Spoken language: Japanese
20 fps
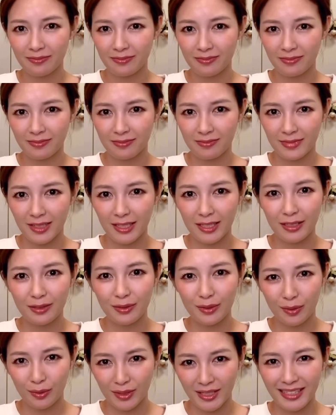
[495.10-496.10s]
できる
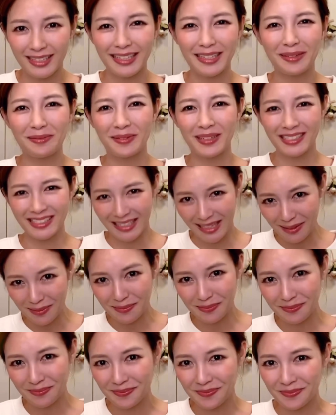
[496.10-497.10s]
ようになりました。
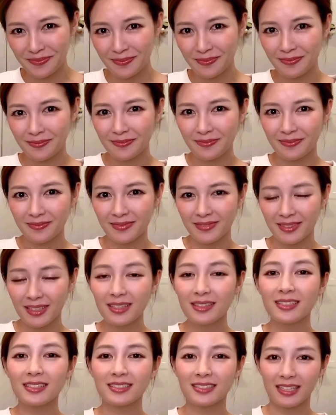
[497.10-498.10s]
なん
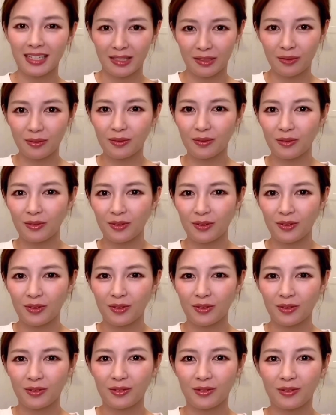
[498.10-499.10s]
ですけど、こ
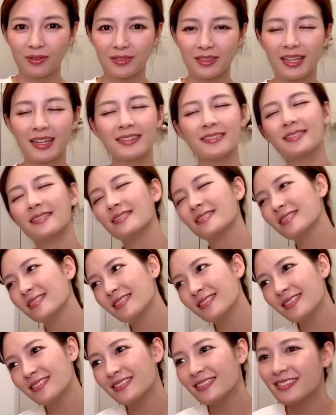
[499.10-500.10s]
うだ
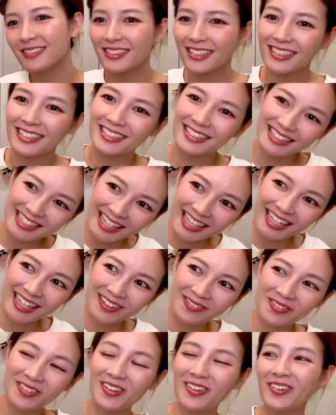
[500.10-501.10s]
るーんってして、
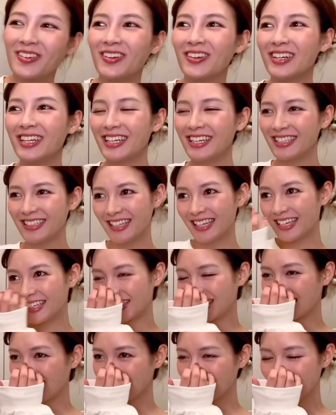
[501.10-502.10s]
もうなん
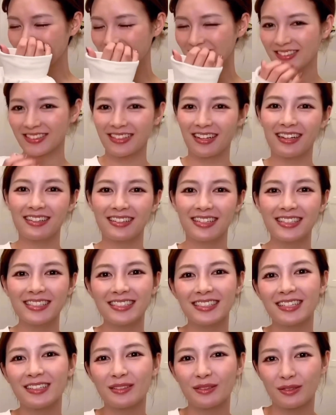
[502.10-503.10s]
か家族と話し
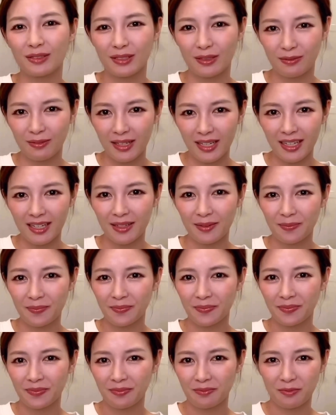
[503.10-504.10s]
てる時は
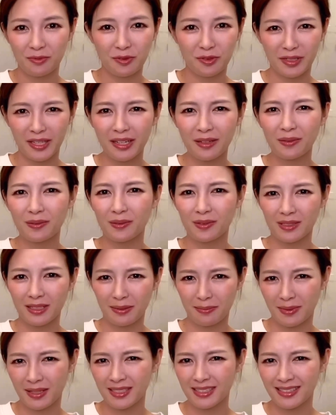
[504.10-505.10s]
もう結構出
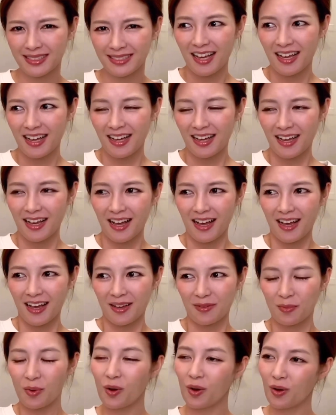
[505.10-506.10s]
ます。
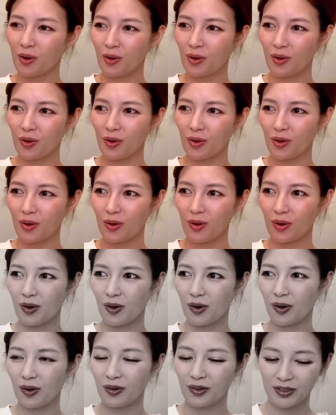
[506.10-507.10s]
もう
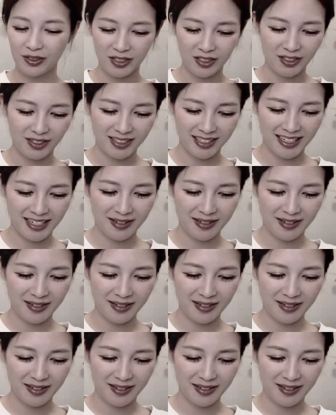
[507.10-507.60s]
本当に